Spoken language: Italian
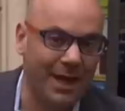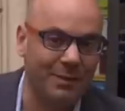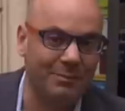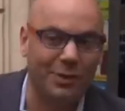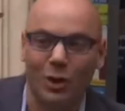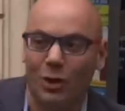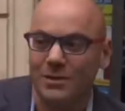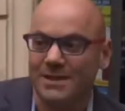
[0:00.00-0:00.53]
E eh,
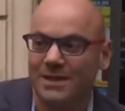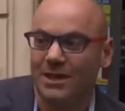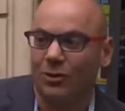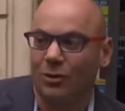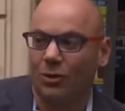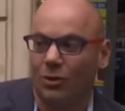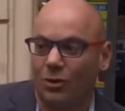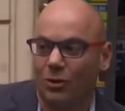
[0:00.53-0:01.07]

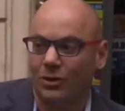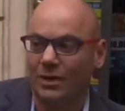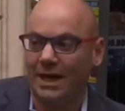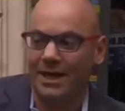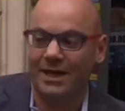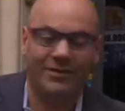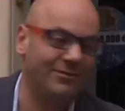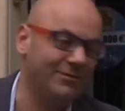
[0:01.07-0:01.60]
pronostico,
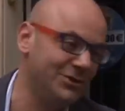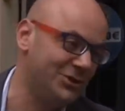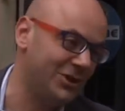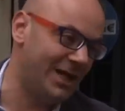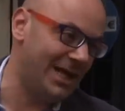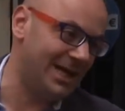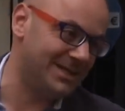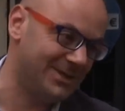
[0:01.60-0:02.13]
dai, vince la
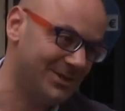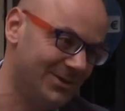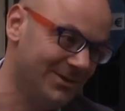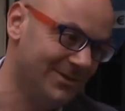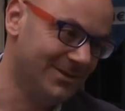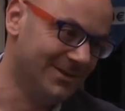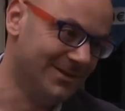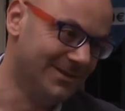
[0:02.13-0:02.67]
Lazio
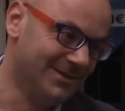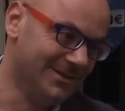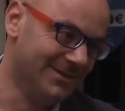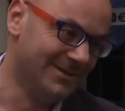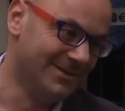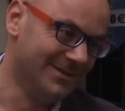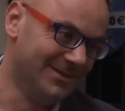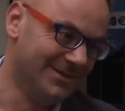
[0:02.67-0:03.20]

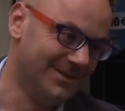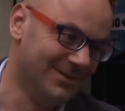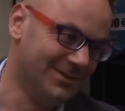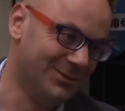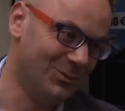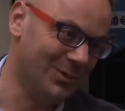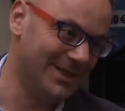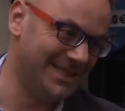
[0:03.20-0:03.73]

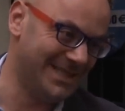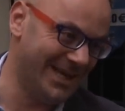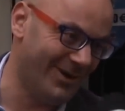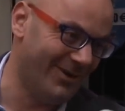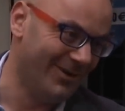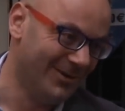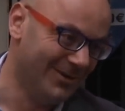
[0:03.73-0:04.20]
2-0.